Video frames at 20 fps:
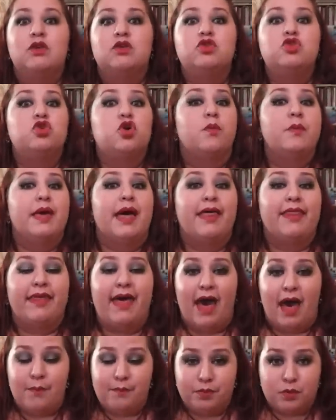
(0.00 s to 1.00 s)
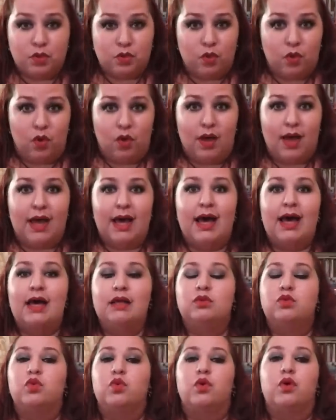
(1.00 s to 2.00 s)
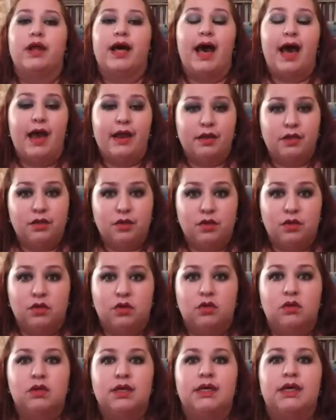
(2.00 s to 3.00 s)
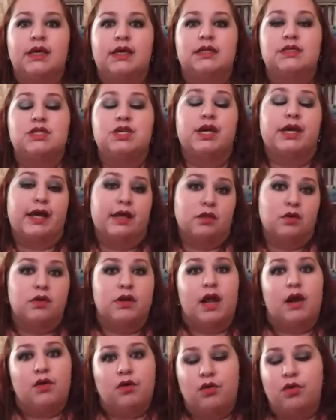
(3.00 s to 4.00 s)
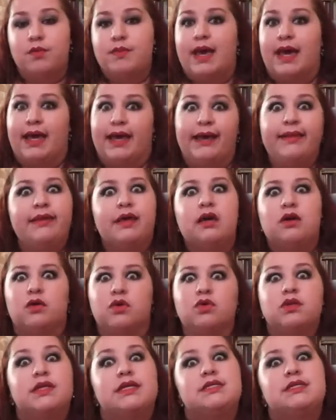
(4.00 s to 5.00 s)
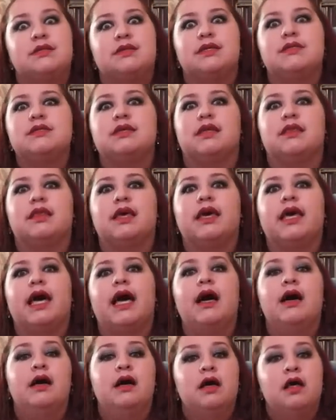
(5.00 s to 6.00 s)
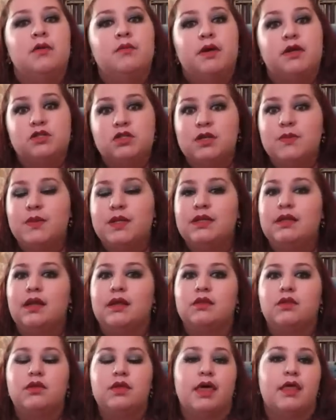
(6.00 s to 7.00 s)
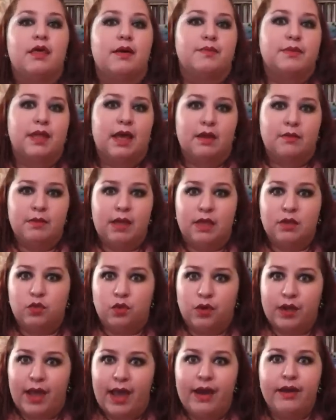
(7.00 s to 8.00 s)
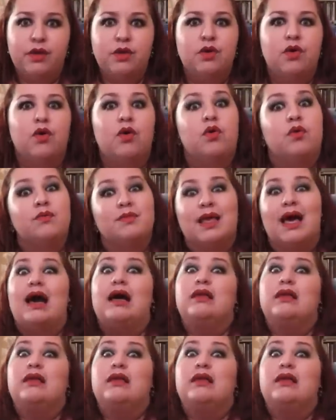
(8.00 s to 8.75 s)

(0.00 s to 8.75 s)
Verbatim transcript: Yo me adapto a tu horario, eh, checando, claro, con mi agenda y con otras citas que tenga, pero siempre trato de adaptarme a tu horario,